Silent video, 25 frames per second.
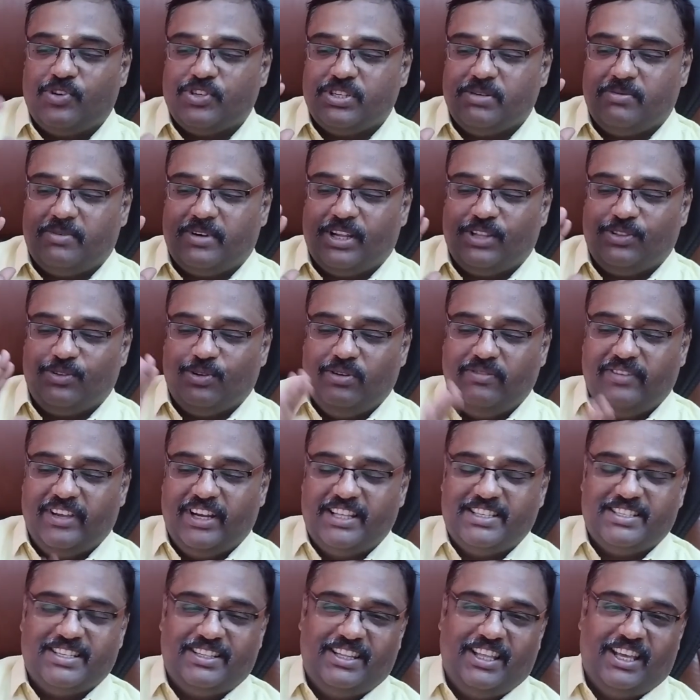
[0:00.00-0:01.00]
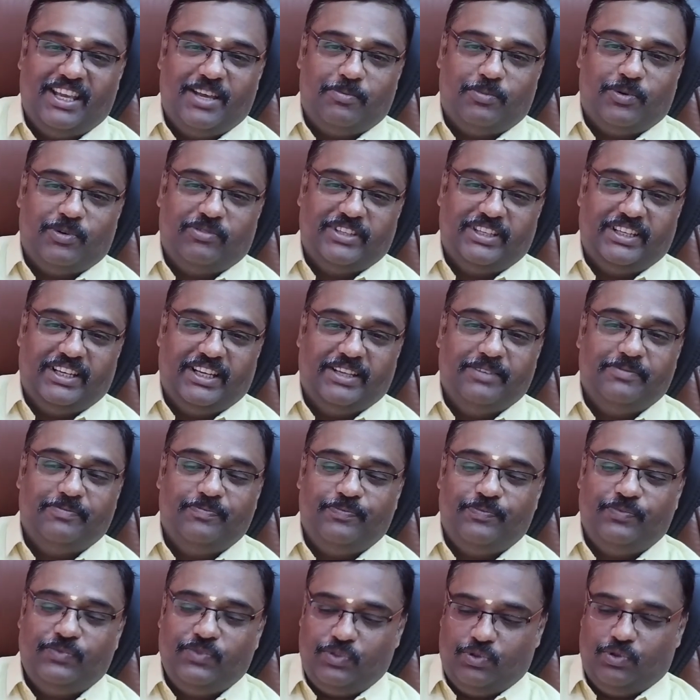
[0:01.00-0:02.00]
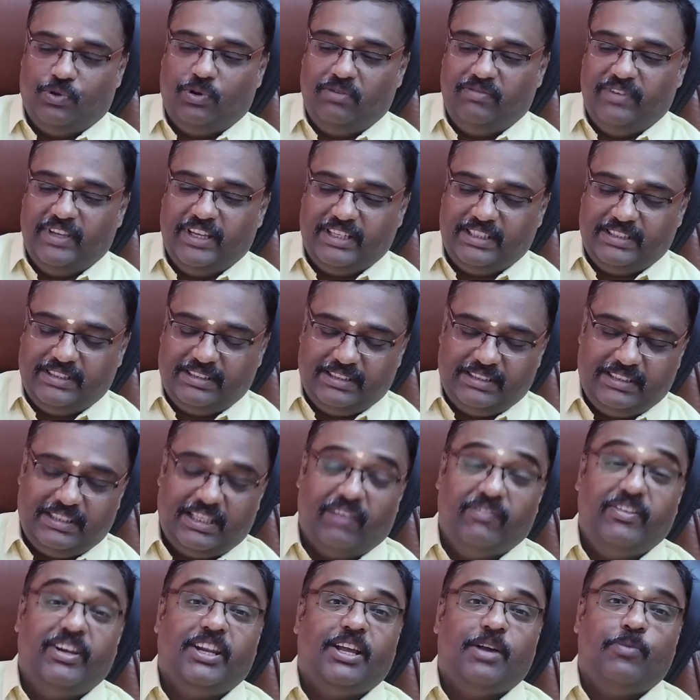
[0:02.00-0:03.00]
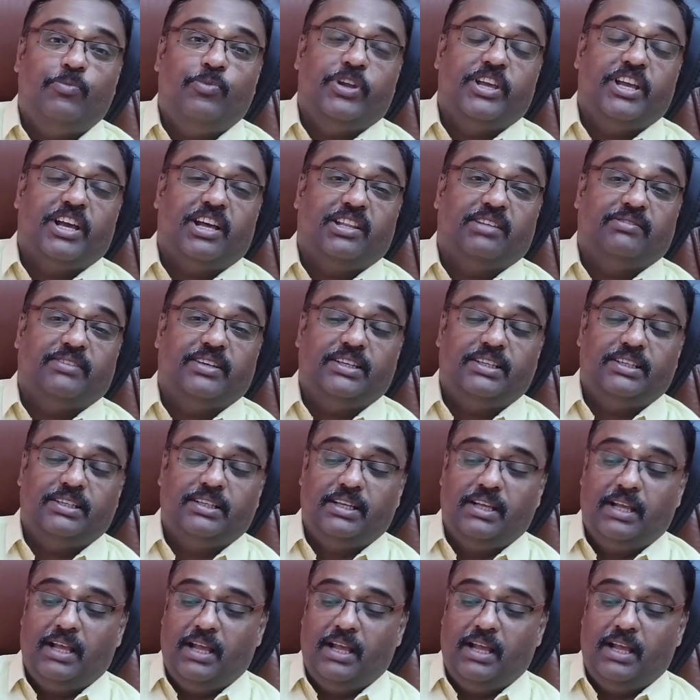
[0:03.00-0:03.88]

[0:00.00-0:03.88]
மோசமான தோல்விகளை சந்திக்கப் போவதில்லை தோல்விகள் தவிர்க்க முடியாதவை